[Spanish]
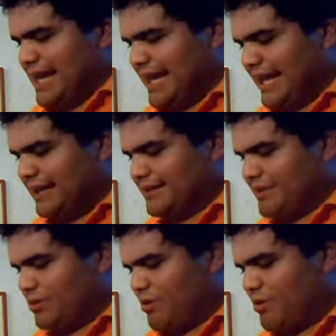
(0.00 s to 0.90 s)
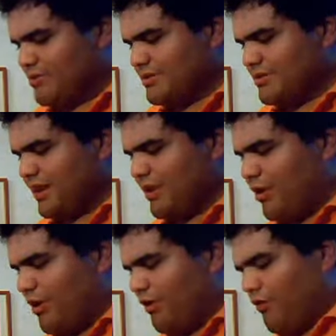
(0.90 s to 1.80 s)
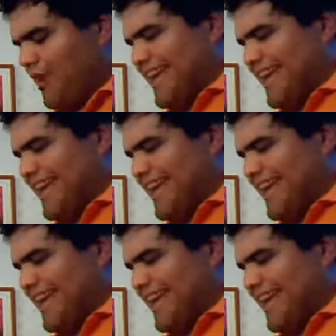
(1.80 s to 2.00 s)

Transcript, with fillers: el tiburón del golf